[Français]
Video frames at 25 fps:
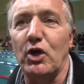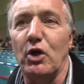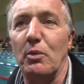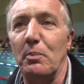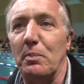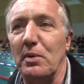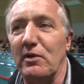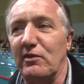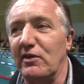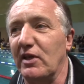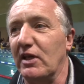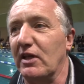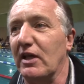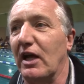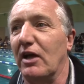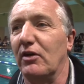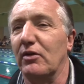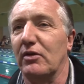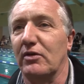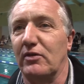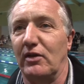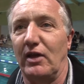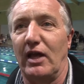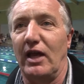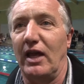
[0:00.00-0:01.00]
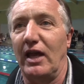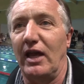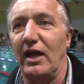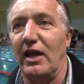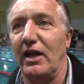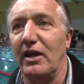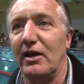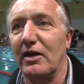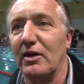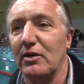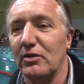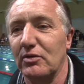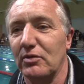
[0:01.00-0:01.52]
comme piscine, hein. c'est
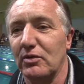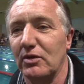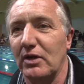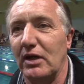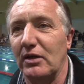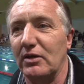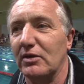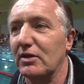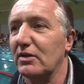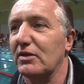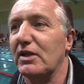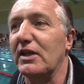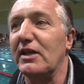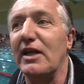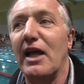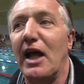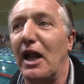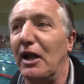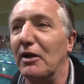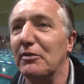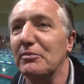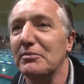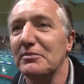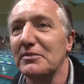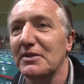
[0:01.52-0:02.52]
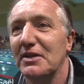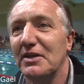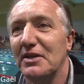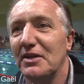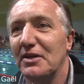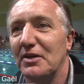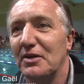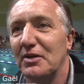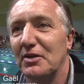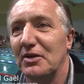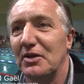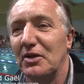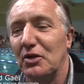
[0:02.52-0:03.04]
idéal.
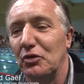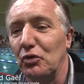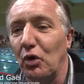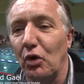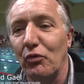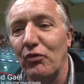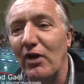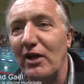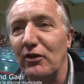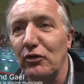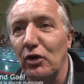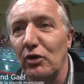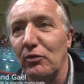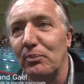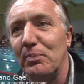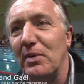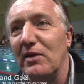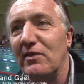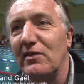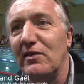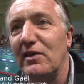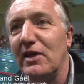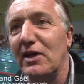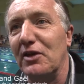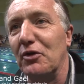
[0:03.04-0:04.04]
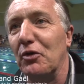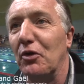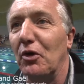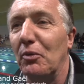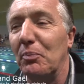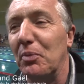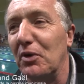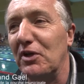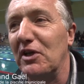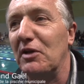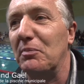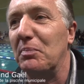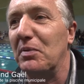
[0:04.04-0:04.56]
Donc 20 ans de piscine, euh,
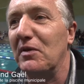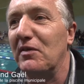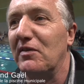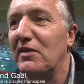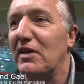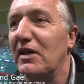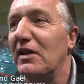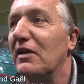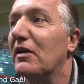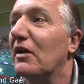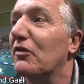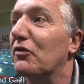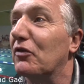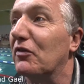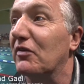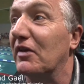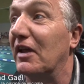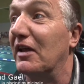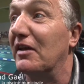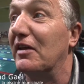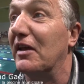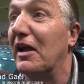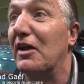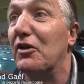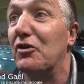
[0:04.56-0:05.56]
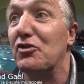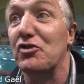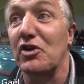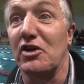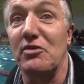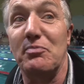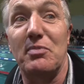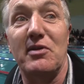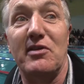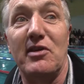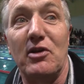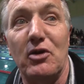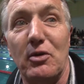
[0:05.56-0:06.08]
petite piscine, là ce serait idéal de gérer
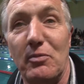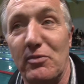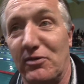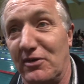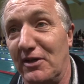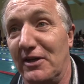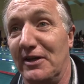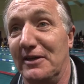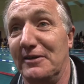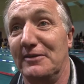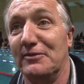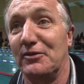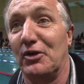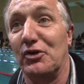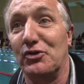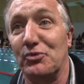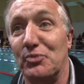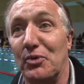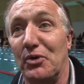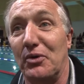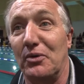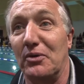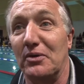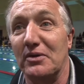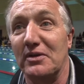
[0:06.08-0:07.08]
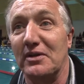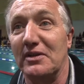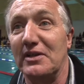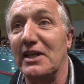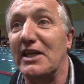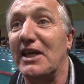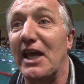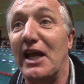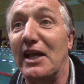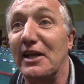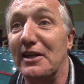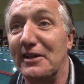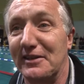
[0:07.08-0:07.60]
une piscine comme ça. Franchement, euh,
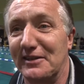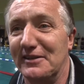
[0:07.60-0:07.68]
nickel.